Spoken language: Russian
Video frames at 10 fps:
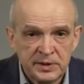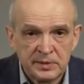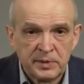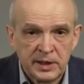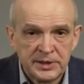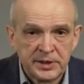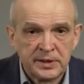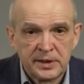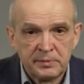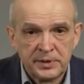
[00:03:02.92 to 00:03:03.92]
вы это,
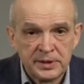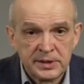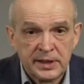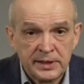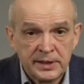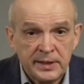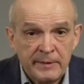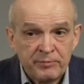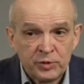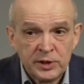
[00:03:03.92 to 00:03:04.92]
мальчики, там, перестаньте.
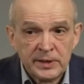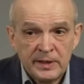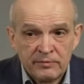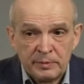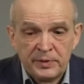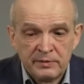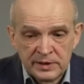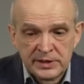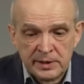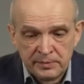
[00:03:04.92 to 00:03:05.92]
То есть,
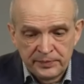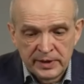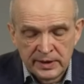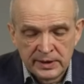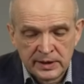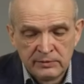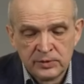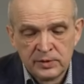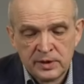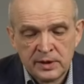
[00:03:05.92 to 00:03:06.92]
во-первых, сам э, а,
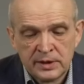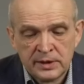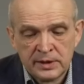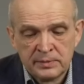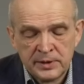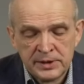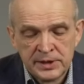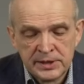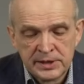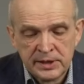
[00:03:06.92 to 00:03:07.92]
кого э, а,
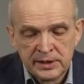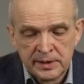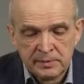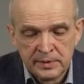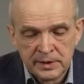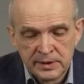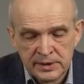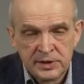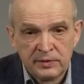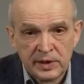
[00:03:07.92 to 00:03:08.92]
полицейские там э,
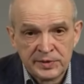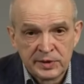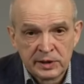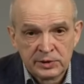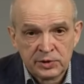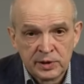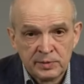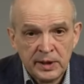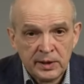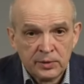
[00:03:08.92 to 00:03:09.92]
издеваются на
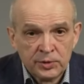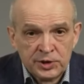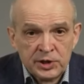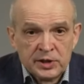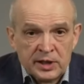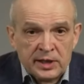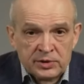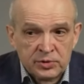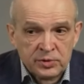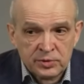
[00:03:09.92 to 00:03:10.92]
котором он считает,
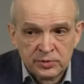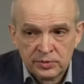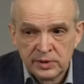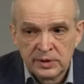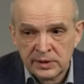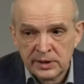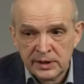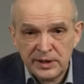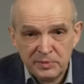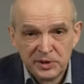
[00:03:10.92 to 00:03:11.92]
что э,
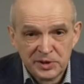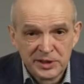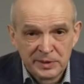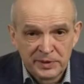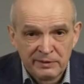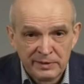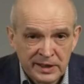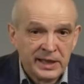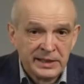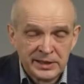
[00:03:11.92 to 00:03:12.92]
они имеют на это право.
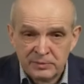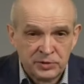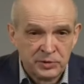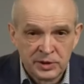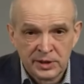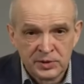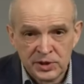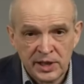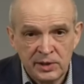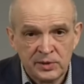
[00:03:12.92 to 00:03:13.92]
Да, они там чего-то
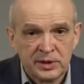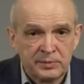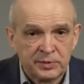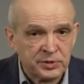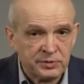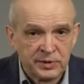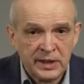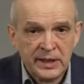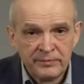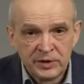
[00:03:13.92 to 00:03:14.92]
нарушают, там он чего
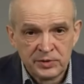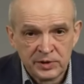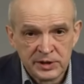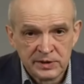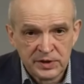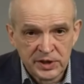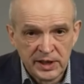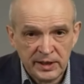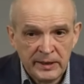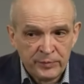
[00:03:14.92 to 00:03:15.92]
ничего не
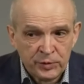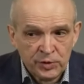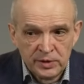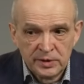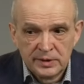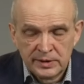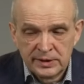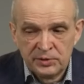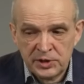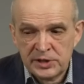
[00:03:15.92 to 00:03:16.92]
совершал, но он э,
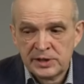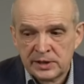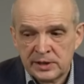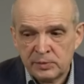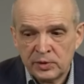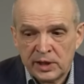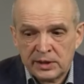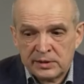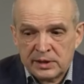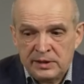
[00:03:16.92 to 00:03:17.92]
относится к тому,
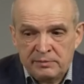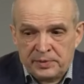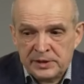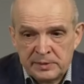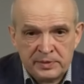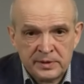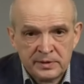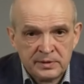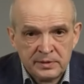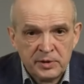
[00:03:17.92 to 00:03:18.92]
как они, в принципе,
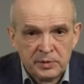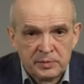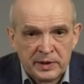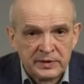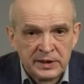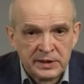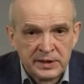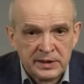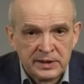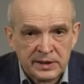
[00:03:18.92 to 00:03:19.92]
имеют право на это
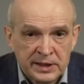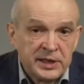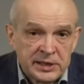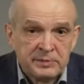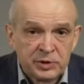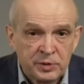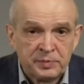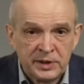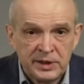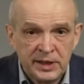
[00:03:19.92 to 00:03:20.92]
делать. Хотелось бы, чтобы
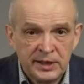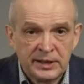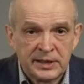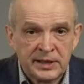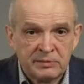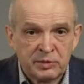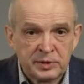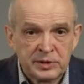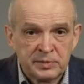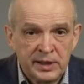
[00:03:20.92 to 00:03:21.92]
не делали таким
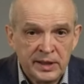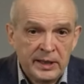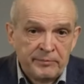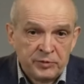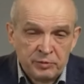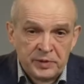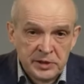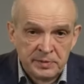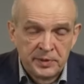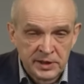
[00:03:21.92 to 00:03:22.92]
образом, да, но, в
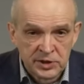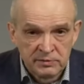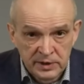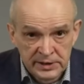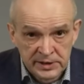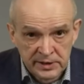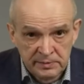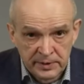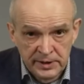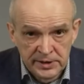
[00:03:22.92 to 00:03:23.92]
принципе, они же власть, они
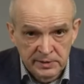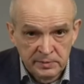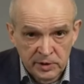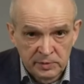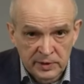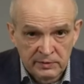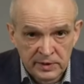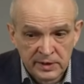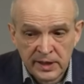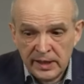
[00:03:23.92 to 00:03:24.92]
полиция, имеют право
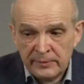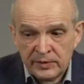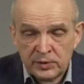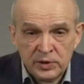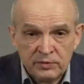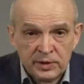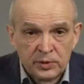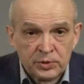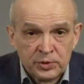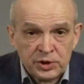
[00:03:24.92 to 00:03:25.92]
делать. Народ
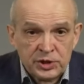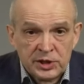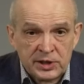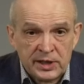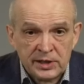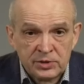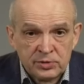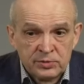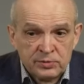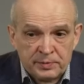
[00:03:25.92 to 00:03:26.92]
вокруг тоже считает,
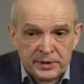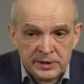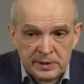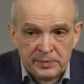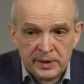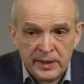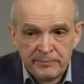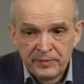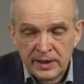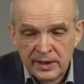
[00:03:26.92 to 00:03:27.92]
что, ну, в принципе,
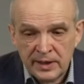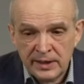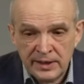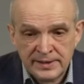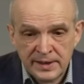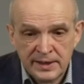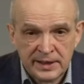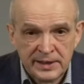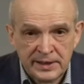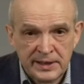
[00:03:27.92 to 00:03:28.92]
э, если они
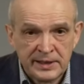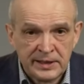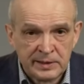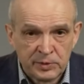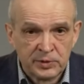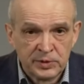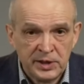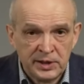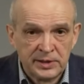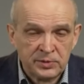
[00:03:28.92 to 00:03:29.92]
хотят они это могут
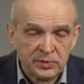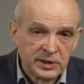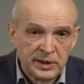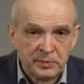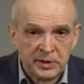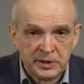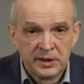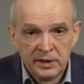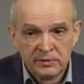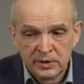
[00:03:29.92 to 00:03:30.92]
делать, ну хотя бы
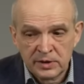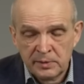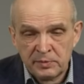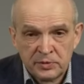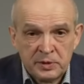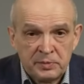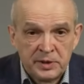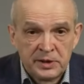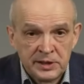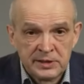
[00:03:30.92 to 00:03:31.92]
это, как бы вроде бы
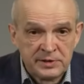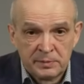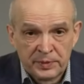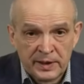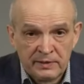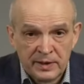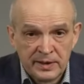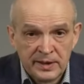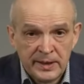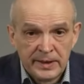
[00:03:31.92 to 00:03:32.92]
это не совсем
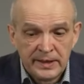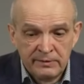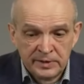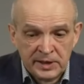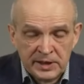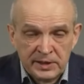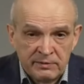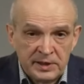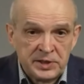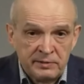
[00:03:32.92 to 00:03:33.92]
правильно. И вот эти
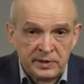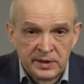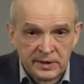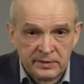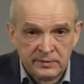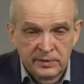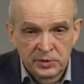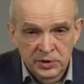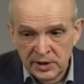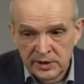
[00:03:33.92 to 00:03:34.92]
два человека в
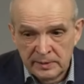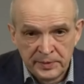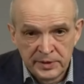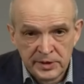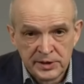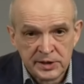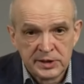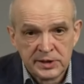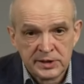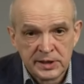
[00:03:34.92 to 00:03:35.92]
окружении там
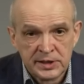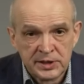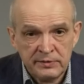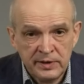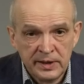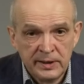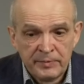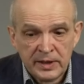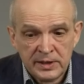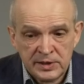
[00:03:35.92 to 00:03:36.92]
50-100 человек
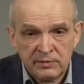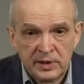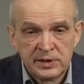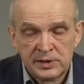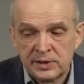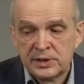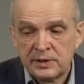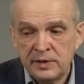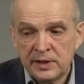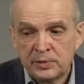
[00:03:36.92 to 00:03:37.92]
издеваются над
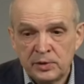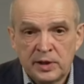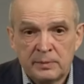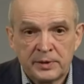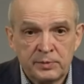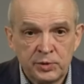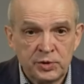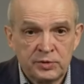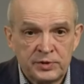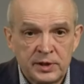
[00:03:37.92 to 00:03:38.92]
человеком только потому,
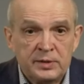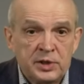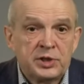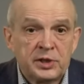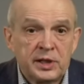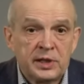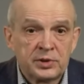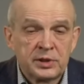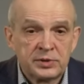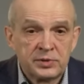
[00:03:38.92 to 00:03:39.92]
что все люди считают,
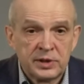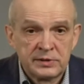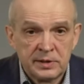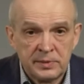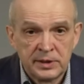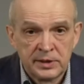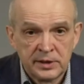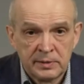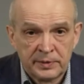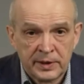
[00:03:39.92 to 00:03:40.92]
что государство имеет на
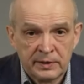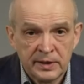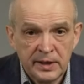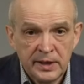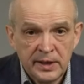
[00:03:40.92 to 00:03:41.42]
это право.